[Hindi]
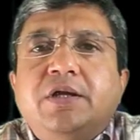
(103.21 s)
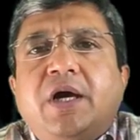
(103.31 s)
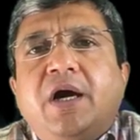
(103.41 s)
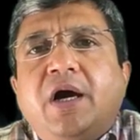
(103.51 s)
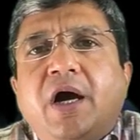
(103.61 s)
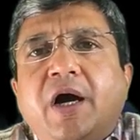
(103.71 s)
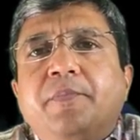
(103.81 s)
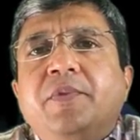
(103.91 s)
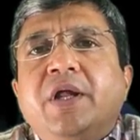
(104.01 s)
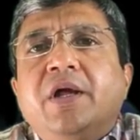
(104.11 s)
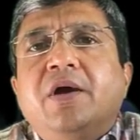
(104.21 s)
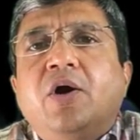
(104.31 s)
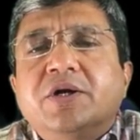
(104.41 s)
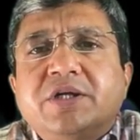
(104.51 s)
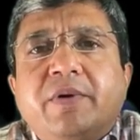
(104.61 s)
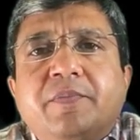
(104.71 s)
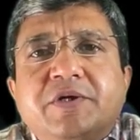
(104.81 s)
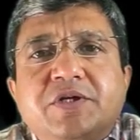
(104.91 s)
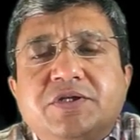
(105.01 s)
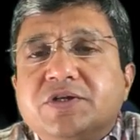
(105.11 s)
या आपने और जब आप
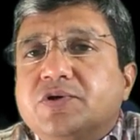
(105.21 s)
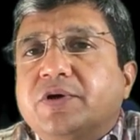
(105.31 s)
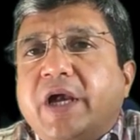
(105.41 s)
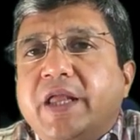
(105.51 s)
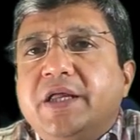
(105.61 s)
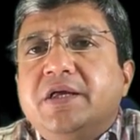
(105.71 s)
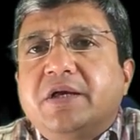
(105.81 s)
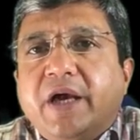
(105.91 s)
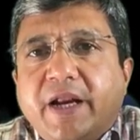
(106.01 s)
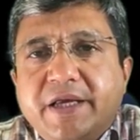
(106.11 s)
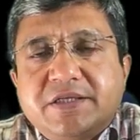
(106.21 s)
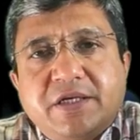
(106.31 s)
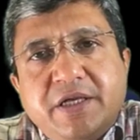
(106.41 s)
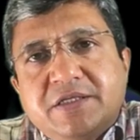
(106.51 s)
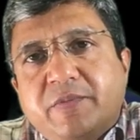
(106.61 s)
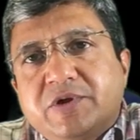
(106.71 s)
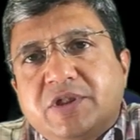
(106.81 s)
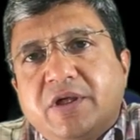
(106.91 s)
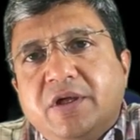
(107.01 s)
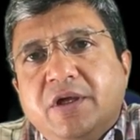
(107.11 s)
किसी चीज़ को गहरी गहराई से नहीं
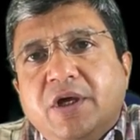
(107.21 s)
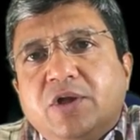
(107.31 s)
समझते हैं